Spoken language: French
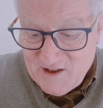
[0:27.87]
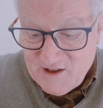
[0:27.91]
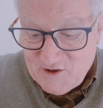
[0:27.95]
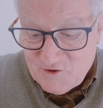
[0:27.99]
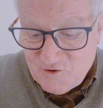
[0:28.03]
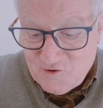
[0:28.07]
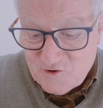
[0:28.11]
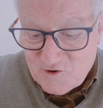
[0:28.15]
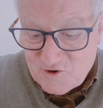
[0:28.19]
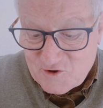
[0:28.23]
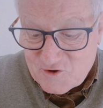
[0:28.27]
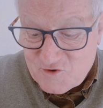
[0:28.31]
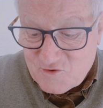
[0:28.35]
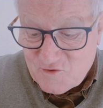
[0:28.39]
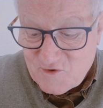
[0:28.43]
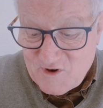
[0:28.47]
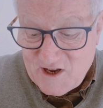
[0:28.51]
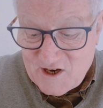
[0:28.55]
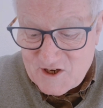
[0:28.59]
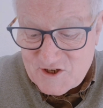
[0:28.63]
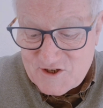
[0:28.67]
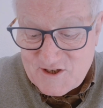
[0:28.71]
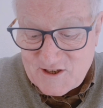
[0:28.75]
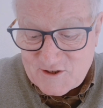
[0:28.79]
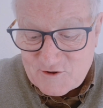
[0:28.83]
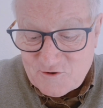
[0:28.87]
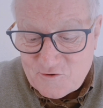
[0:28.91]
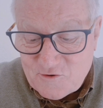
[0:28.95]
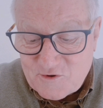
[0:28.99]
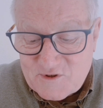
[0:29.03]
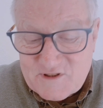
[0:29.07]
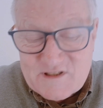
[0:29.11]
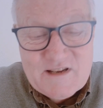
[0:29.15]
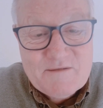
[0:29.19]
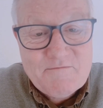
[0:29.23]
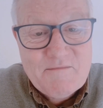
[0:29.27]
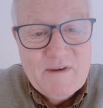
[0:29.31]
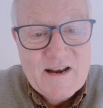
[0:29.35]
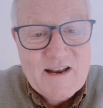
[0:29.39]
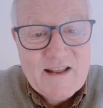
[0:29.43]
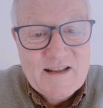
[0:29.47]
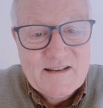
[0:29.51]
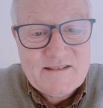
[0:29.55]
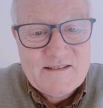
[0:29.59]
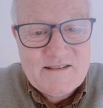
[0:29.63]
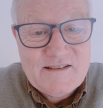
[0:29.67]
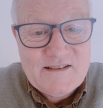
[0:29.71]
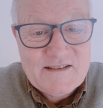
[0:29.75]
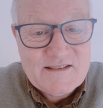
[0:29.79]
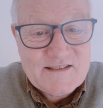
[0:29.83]
Tu le soulages dans toutes ses
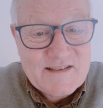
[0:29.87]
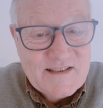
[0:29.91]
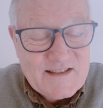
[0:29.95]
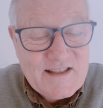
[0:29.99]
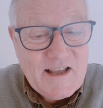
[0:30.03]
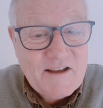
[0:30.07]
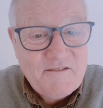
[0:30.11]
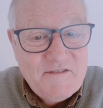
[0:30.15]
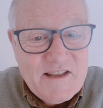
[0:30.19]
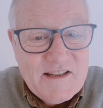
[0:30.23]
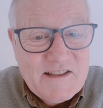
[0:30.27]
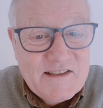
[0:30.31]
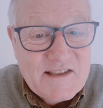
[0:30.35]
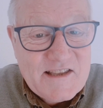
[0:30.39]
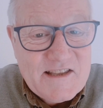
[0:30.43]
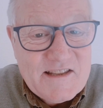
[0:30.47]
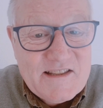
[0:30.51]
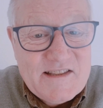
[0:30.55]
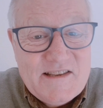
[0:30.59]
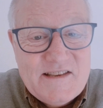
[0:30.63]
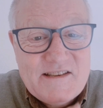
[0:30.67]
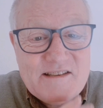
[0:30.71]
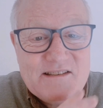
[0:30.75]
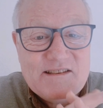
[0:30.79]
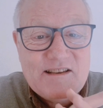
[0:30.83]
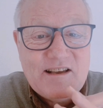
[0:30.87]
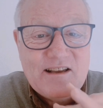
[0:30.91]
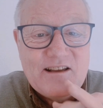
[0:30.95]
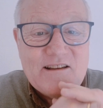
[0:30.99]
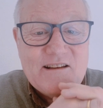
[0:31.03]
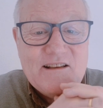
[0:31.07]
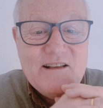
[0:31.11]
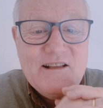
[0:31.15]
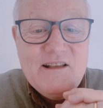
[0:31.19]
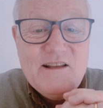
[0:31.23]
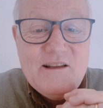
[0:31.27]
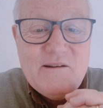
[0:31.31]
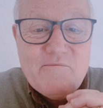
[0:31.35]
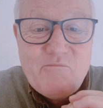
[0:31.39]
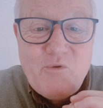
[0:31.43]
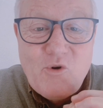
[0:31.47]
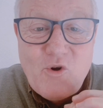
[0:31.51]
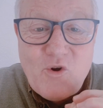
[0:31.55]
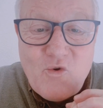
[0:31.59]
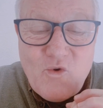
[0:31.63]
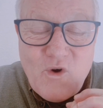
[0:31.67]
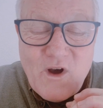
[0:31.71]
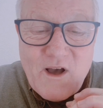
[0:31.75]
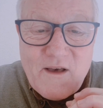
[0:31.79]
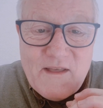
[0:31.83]
maladies. C'est David qui dit ça.
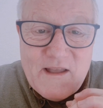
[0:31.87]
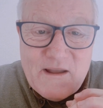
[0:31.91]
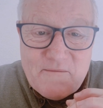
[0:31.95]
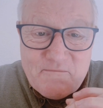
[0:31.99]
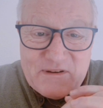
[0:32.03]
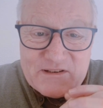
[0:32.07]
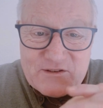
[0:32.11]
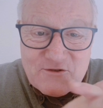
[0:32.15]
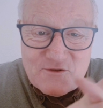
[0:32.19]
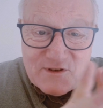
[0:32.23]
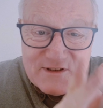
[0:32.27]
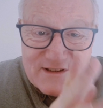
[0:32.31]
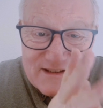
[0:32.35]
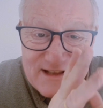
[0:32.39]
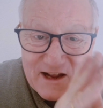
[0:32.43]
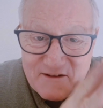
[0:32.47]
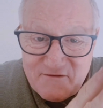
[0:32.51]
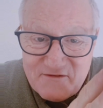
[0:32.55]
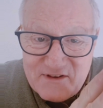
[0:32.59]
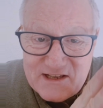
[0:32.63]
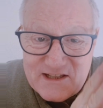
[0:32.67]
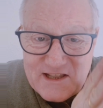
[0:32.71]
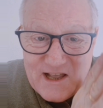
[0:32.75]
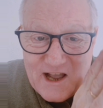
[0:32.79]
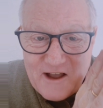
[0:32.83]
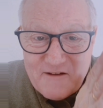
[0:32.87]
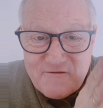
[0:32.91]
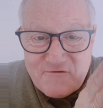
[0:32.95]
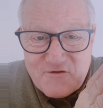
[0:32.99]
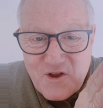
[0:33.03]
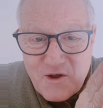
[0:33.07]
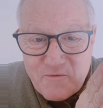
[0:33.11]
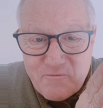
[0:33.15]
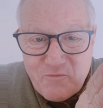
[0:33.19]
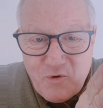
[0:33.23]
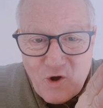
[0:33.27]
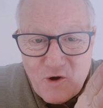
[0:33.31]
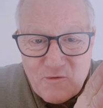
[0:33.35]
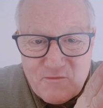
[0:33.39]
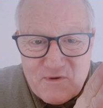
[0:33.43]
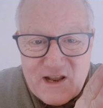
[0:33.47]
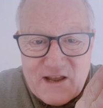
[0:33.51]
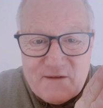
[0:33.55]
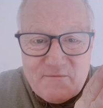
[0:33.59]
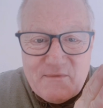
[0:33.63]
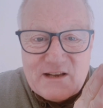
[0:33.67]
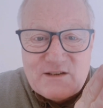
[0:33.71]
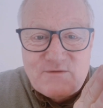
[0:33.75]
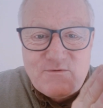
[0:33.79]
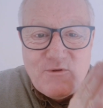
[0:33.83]
Pourquoi Parce que David avait un
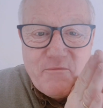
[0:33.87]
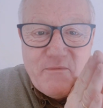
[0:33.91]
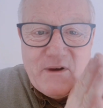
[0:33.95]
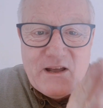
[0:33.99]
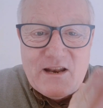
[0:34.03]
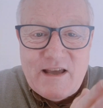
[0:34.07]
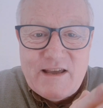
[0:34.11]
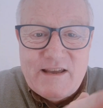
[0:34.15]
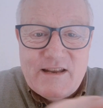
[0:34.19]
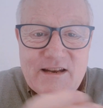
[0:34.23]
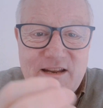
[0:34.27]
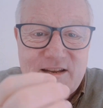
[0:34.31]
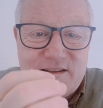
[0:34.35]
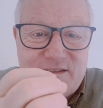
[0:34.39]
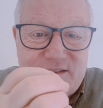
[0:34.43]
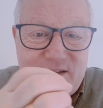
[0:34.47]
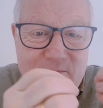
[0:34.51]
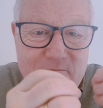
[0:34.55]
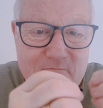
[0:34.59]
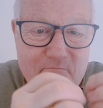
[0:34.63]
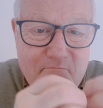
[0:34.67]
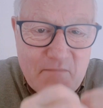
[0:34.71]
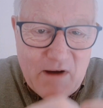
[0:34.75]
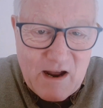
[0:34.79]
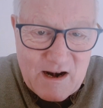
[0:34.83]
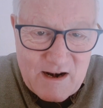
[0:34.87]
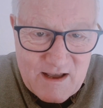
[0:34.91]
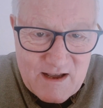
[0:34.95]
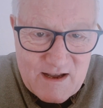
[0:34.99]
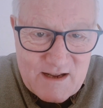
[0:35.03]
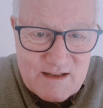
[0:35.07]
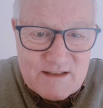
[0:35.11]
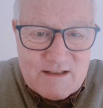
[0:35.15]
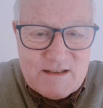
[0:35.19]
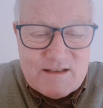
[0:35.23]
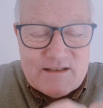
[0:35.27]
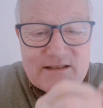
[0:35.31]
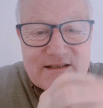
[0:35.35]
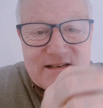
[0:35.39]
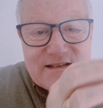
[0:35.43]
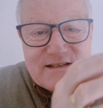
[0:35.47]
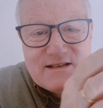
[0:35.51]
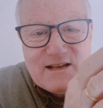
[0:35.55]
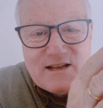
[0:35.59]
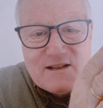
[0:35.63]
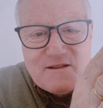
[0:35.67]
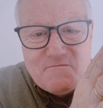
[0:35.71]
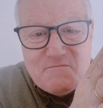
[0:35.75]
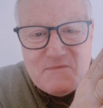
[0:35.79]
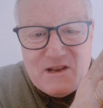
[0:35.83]
problème. À ce moment-là, il était malade, ses
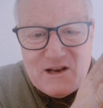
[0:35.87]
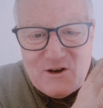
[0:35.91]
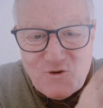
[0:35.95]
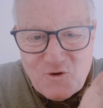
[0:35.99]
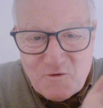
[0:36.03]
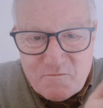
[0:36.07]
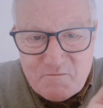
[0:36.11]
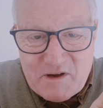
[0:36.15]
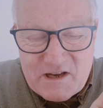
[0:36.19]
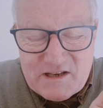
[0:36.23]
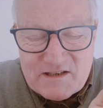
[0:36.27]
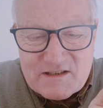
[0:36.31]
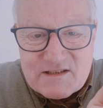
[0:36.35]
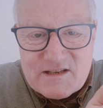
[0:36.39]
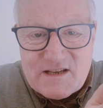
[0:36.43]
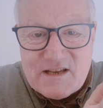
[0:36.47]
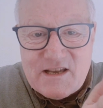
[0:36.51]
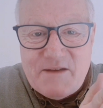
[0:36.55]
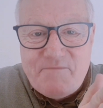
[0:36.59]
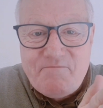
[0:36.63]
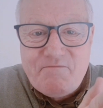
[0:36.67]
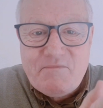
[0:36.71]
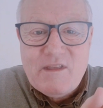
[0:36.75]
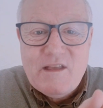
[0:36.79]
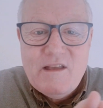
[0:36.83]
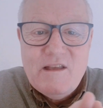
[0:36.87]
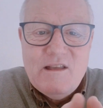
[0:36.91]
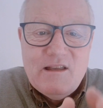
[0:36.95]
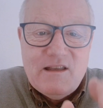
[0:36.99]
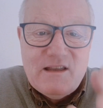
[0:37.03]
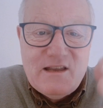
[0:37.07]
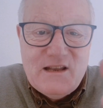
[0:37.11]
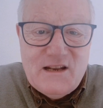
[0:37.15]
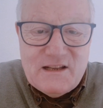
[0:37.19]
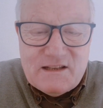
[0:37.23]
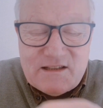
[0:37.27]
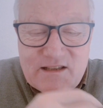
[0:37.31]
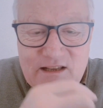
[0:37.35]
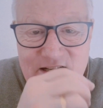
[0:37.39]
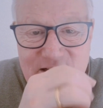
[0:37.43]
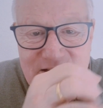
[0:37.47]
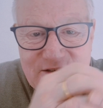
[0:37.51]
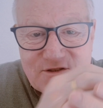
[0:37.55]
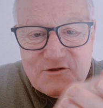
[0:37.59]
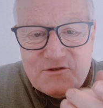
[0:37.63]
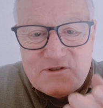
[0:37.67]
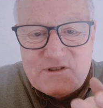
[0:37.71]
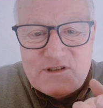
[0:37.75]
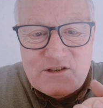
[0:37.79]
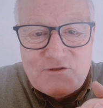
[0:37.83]
ennemis l'oppressaient, il était dans
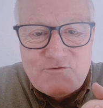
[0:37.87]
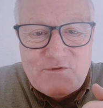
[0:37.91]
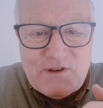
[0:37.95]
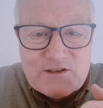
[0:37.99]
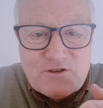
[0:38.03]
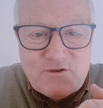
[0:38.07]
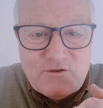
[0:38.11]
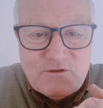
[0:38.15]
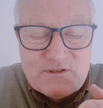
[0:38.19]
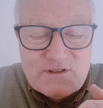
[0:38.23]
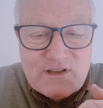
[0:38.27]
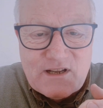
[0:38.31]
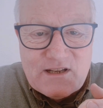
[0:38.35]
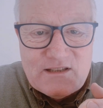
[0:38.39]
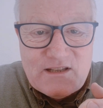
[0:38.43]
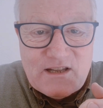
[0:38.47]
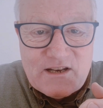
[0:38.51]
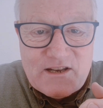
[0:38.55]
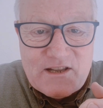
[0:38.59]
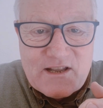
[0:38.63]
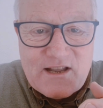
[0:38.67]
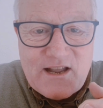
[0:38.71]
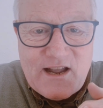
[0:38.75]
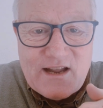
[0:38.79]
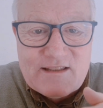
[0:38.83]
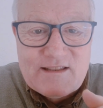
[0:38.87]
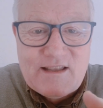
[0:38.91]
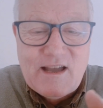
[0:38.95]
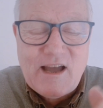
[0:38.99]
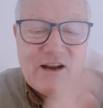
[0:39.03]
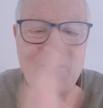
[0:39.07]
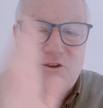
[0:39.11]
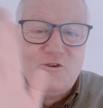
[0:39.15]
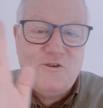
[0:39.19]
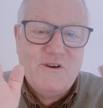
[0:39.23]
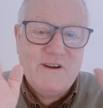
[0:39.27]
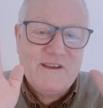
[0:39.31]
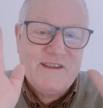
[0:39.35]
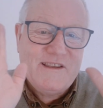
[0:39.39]
une situation très délicate, alors